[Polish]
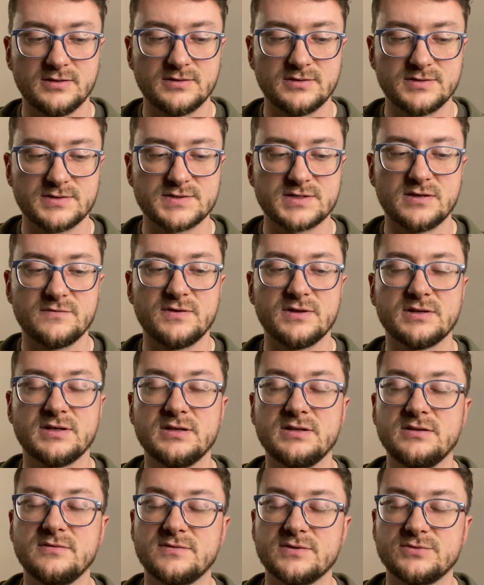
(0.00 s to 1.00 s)
Z
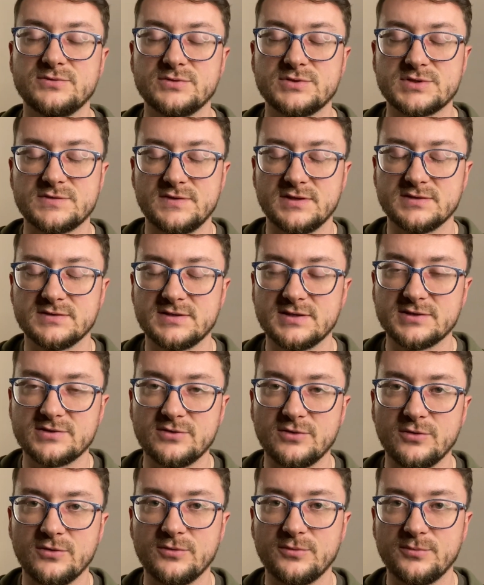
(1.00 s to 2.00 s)
Ewangelii według
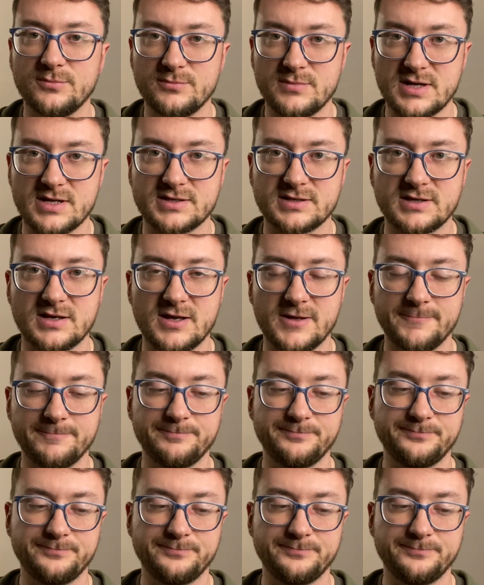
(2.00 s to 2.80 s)
świętego Marka.